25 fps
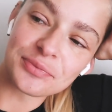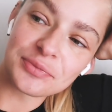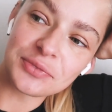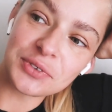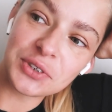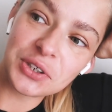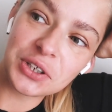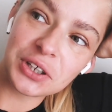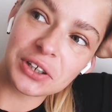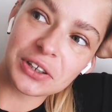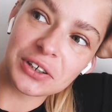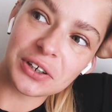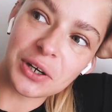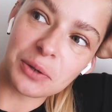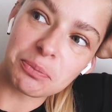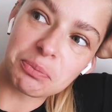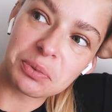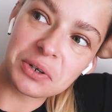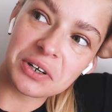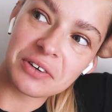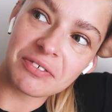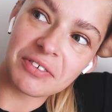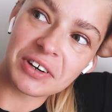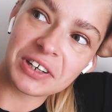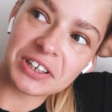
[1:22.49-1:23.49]
И я такая
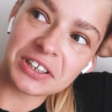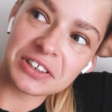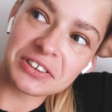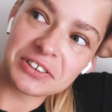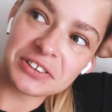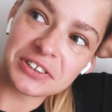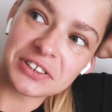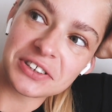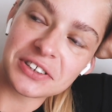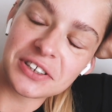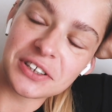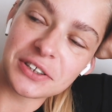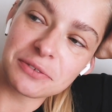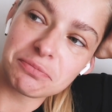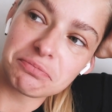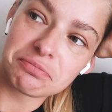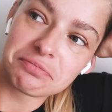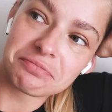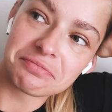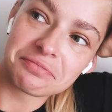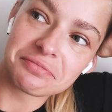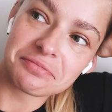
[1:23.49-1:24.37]
поговорила с ней,